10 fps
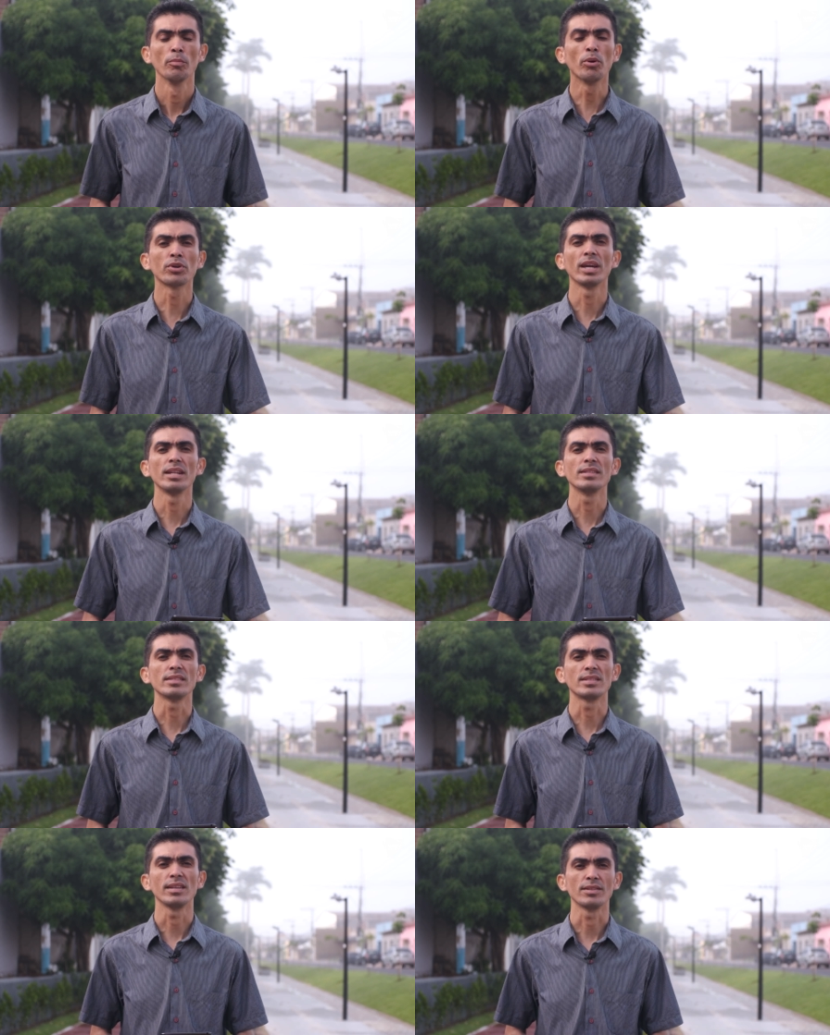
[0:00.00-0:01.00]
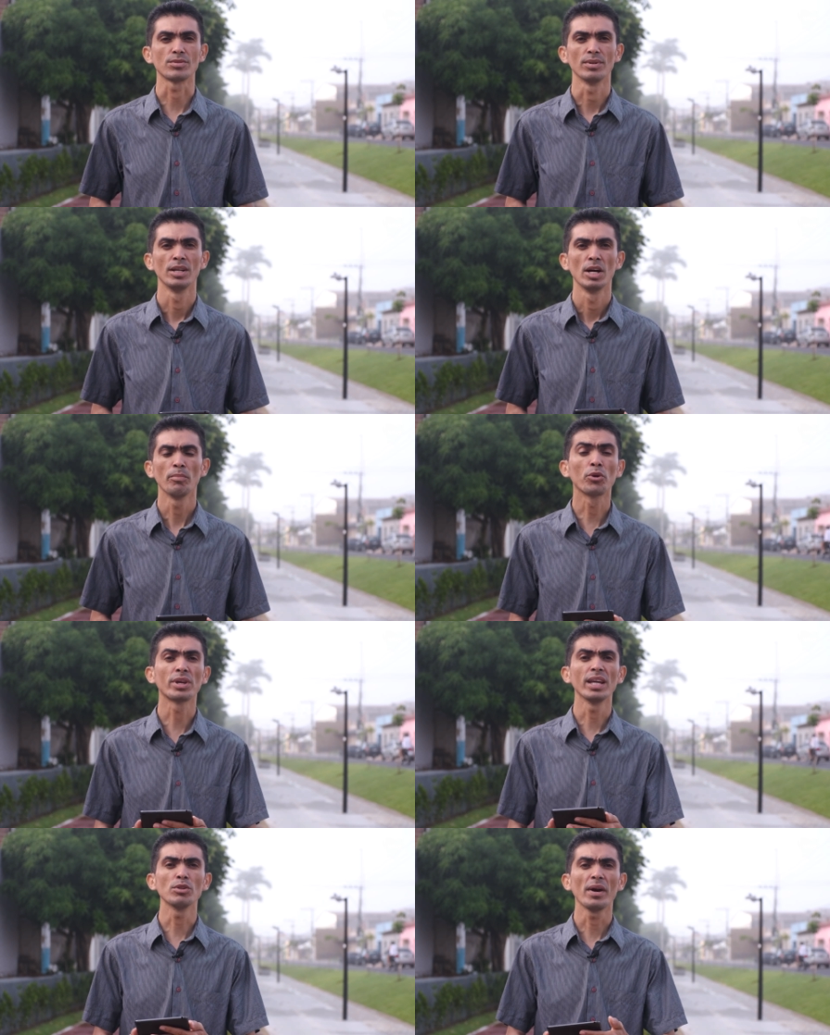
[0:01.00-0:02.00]
Por que ele disse isso?
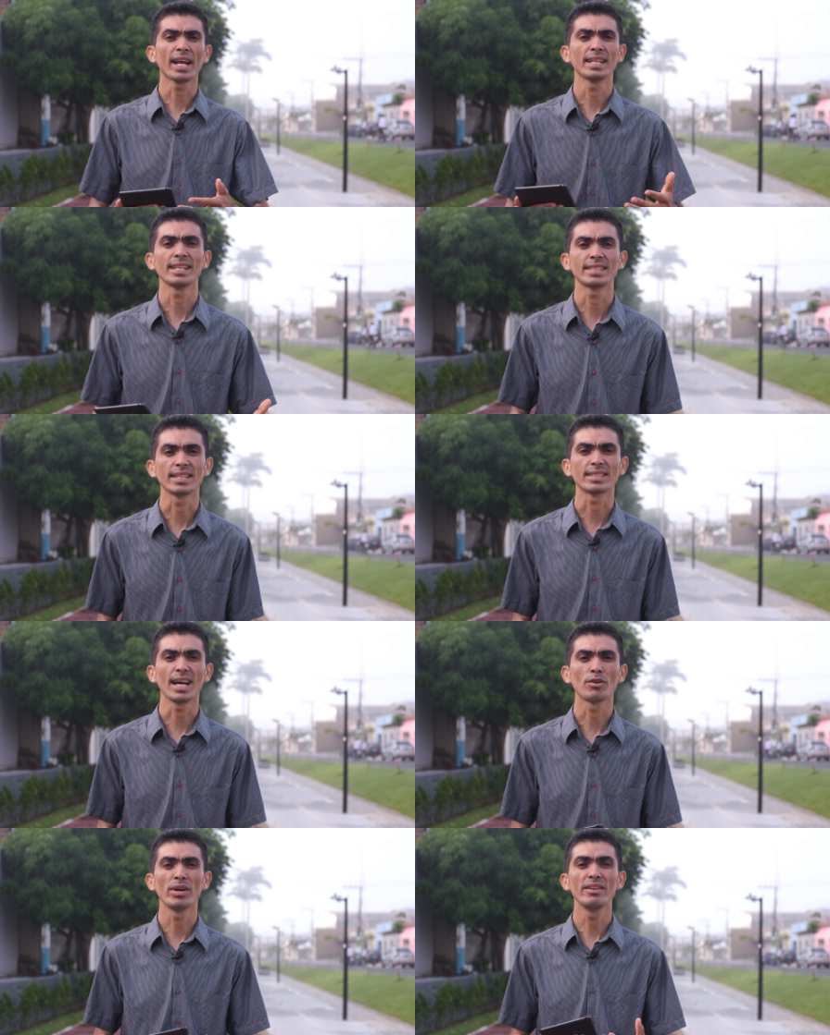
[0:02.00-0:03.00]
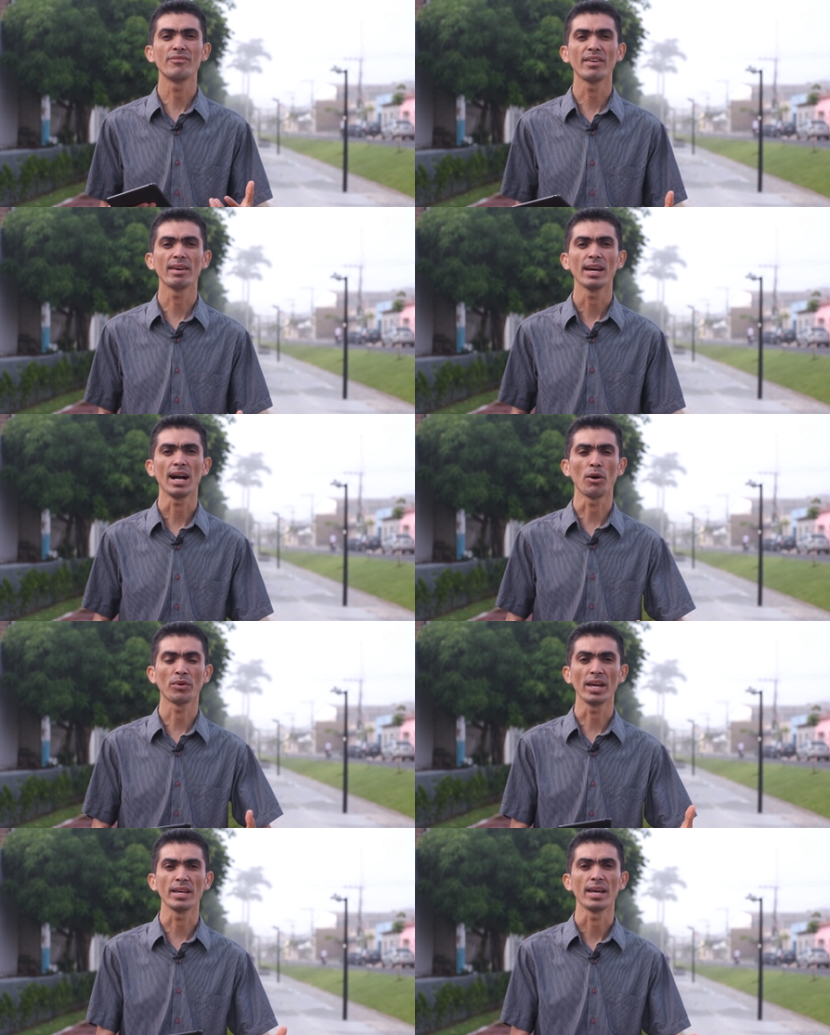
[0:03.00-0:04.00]
Porque não era necessário ele ver
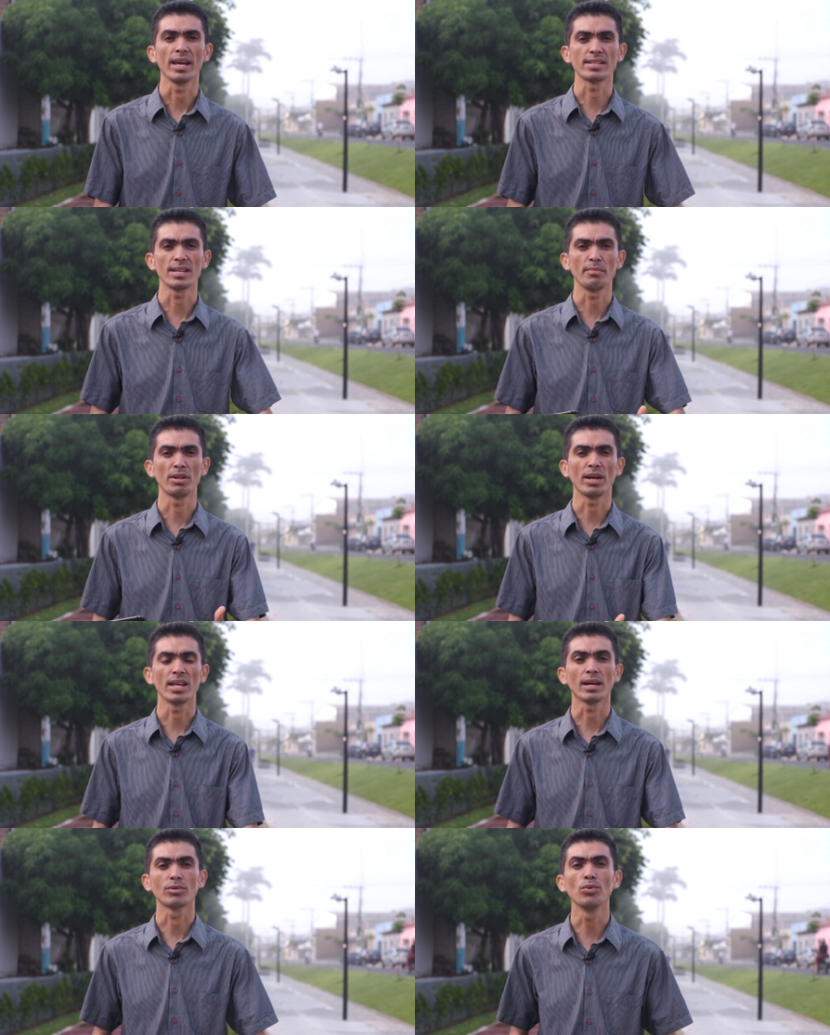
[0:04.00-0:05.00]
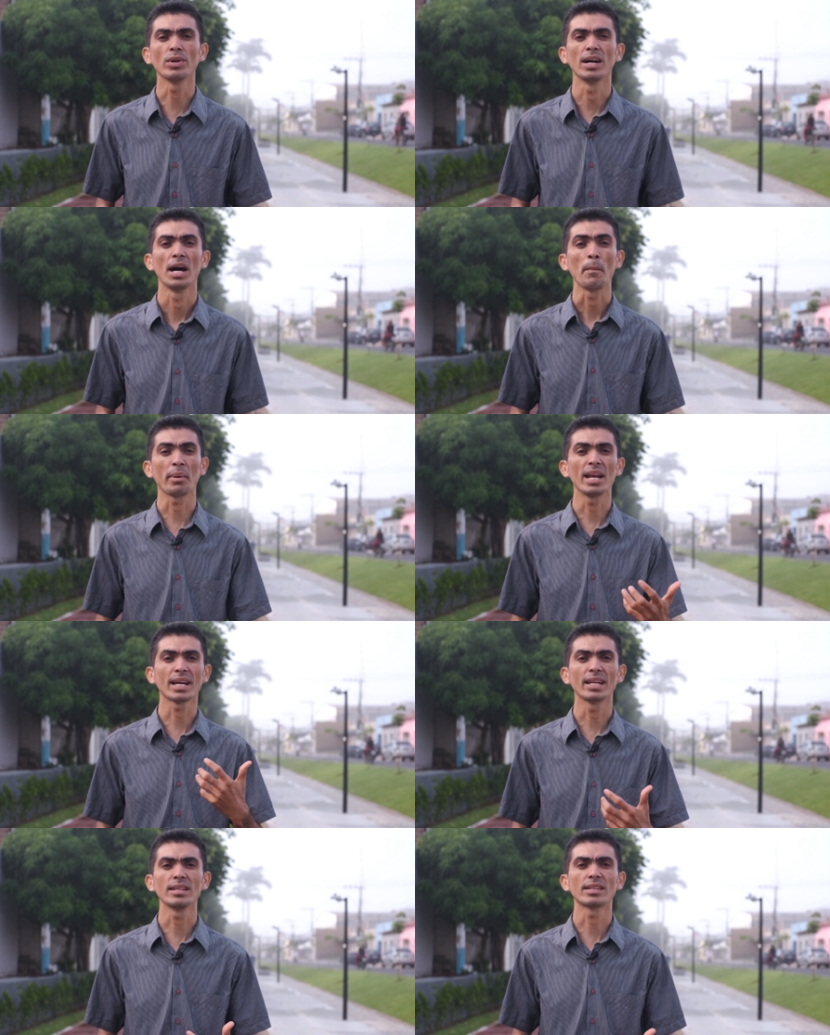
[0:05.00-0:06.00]
alguém recebendo ali a cura para ele
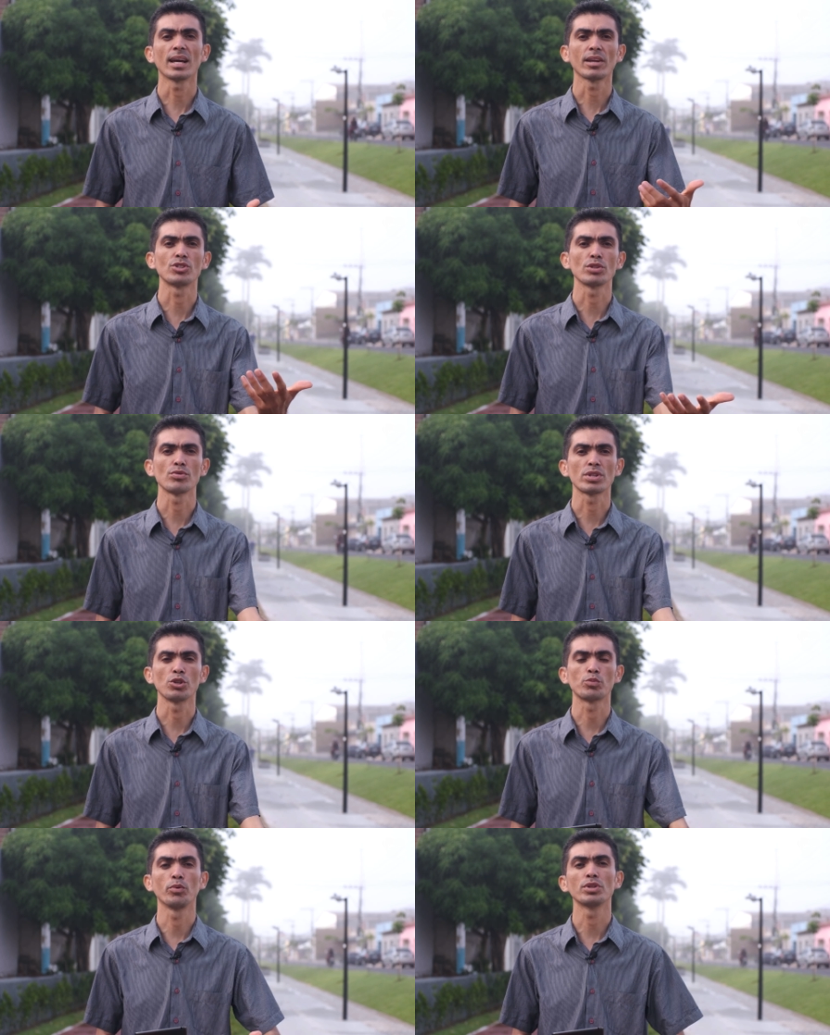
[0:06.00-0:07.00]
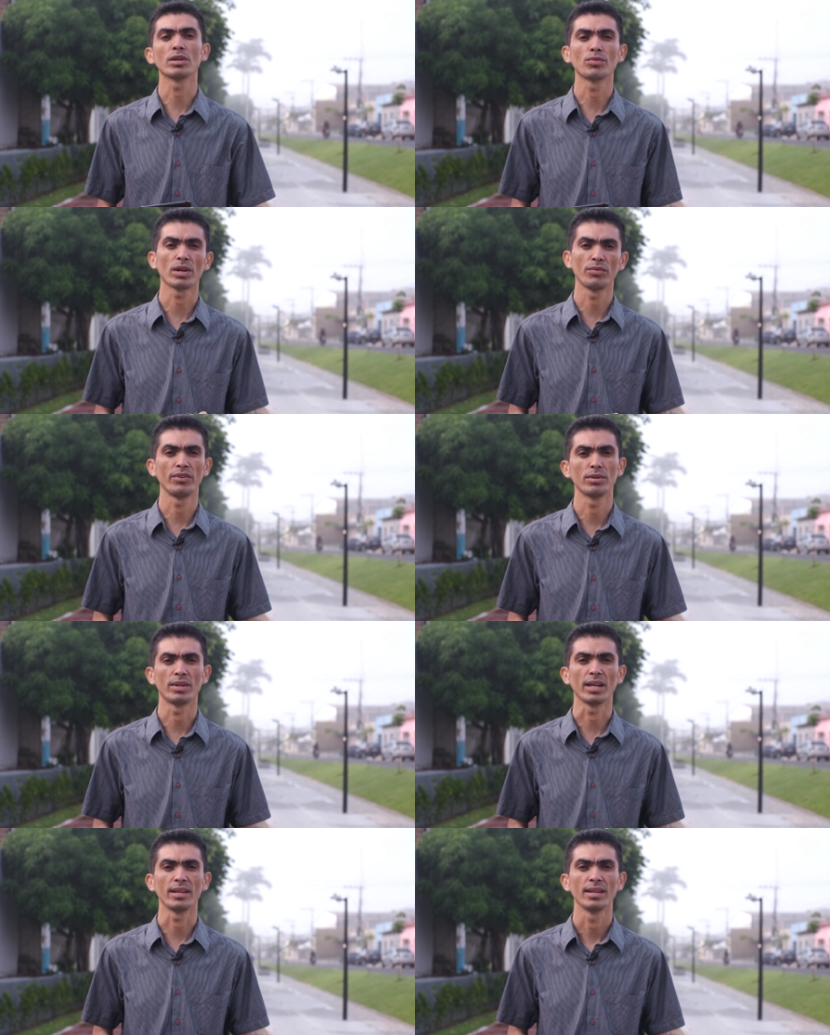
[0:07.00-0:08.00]
acreditar que Jesus Cristo podia curar o filho
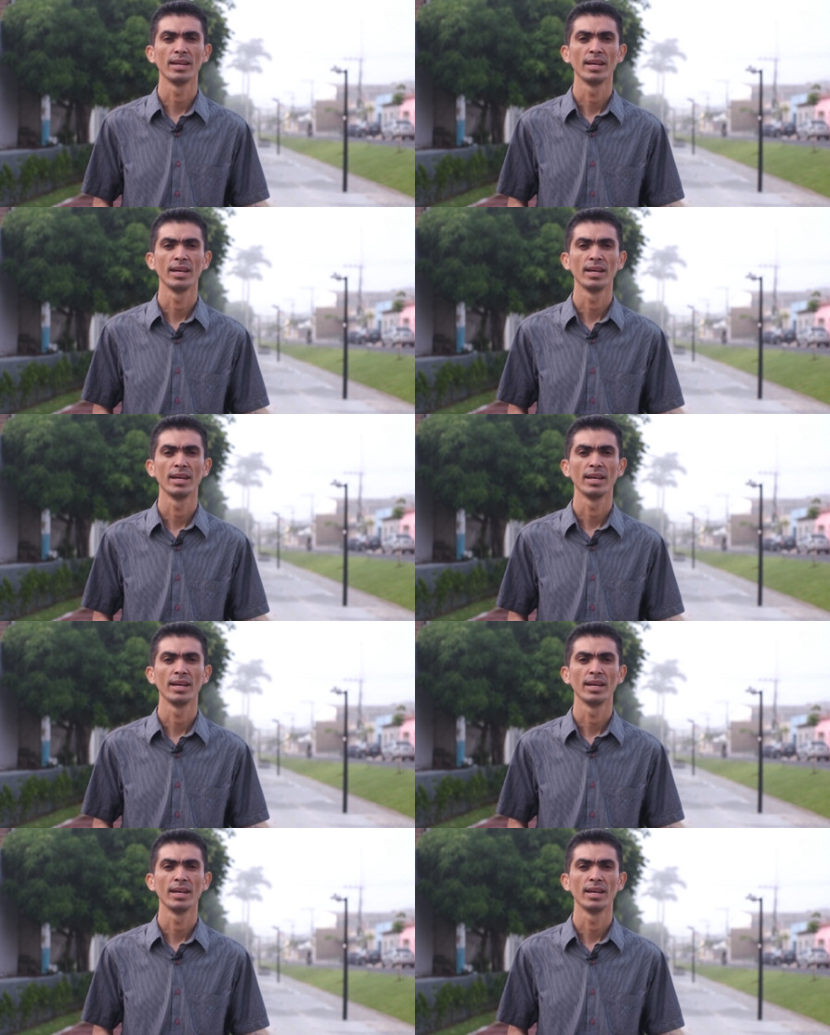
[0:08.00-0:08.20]
dele.